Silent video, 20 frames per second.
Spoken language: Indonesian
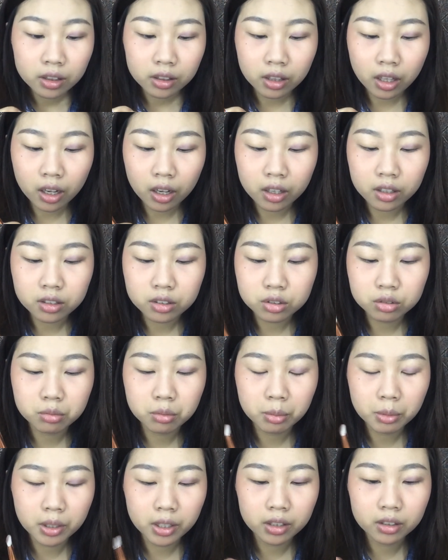tangan coba
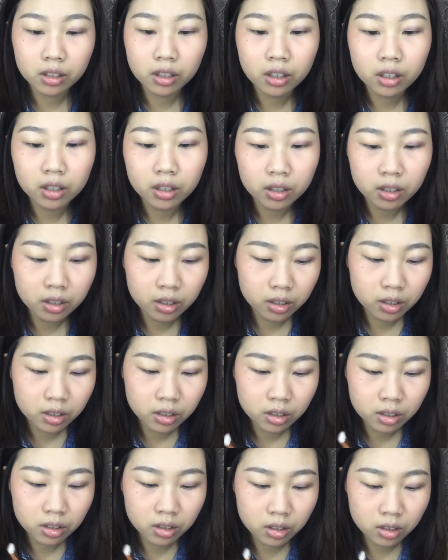pakai tangan
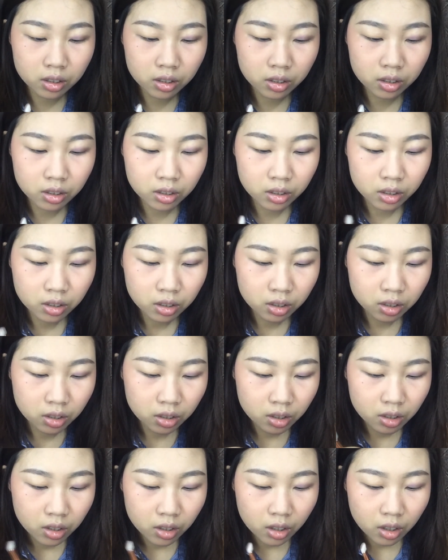
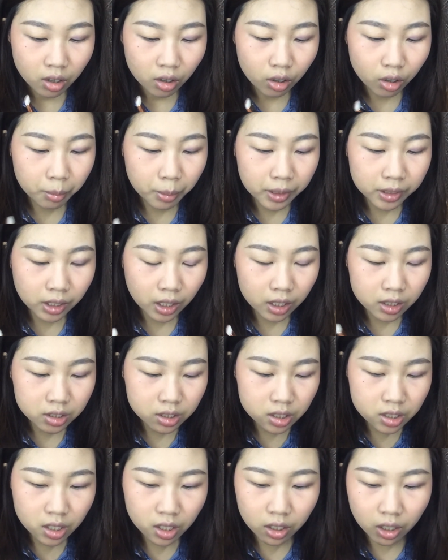kalau pakai tangan
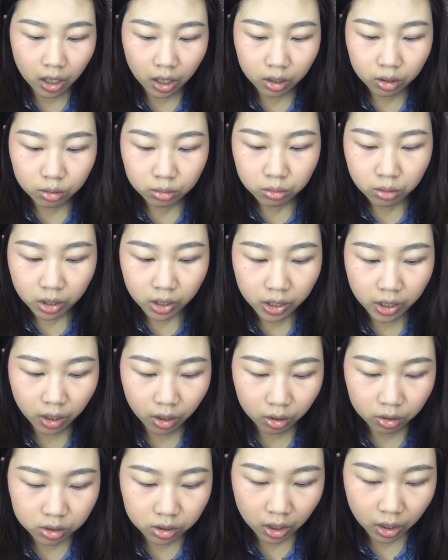sih dia nggak keluar ya
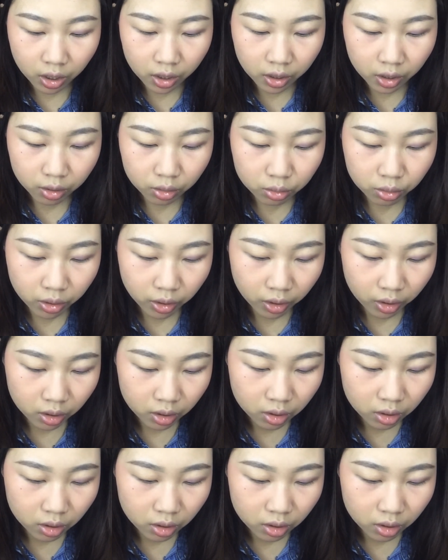kalau di tangan aku ya